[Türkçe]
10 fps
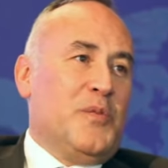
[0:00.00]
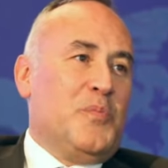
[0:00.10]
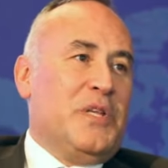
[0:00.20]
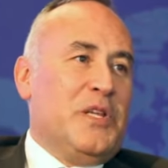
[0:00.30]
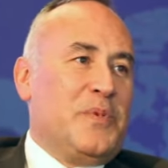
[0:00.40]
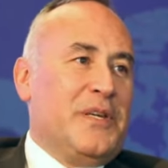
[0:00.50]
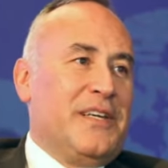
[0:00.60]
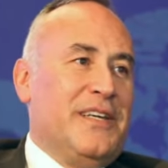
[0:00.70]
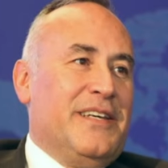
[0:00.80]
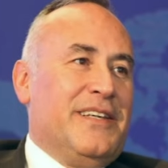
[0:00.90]
mini bir
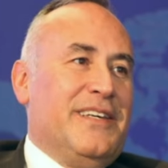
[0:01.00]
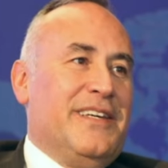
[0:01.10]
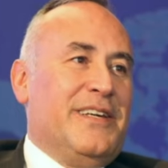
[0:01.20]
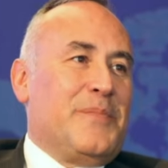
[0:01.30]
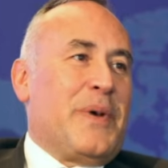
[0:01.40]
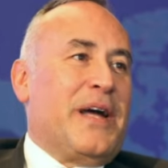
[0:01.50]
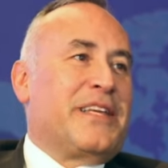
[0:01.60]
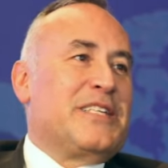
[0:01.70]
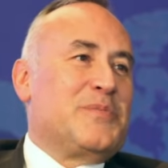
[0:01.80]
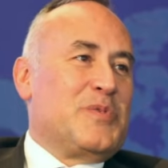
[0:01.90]
e,
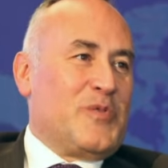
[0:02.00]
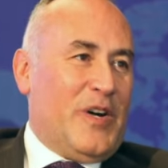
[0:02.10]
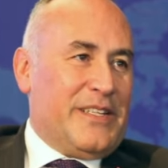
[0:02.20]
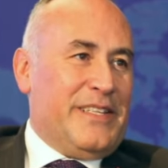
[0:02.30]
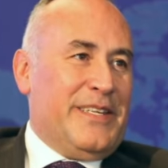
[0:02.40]
merkezimiz var